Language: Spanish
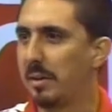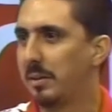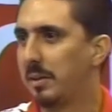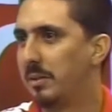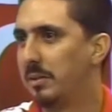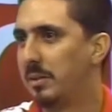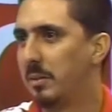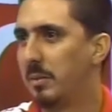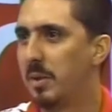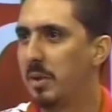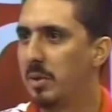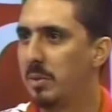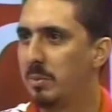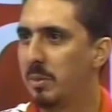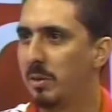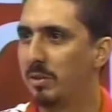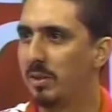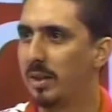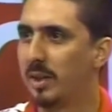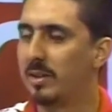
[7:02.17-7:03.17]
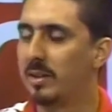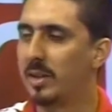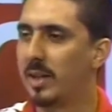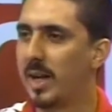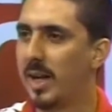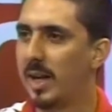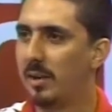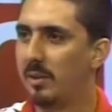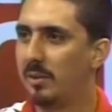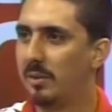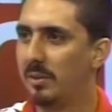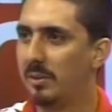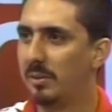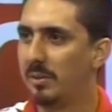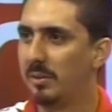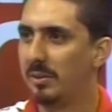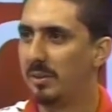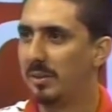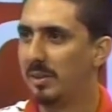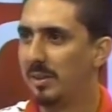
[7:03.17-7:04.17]
bastante bueno, pues se ha retirado.
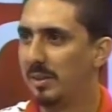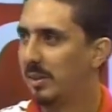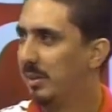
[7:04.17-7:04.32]
Álvaro ha leído